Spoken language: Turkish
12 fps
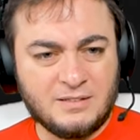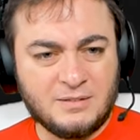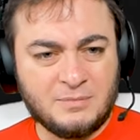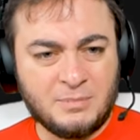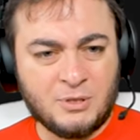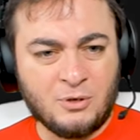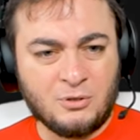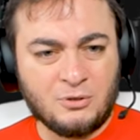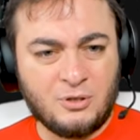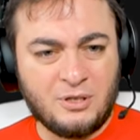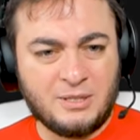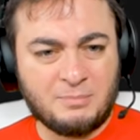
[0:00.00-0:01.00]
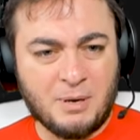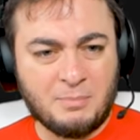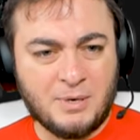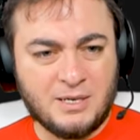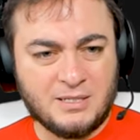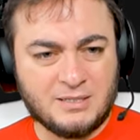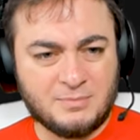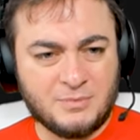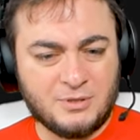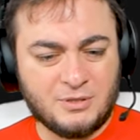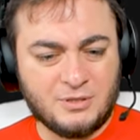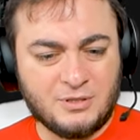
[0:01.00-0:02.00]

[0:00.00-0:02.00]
Bir kontrol etmem lazım diyor.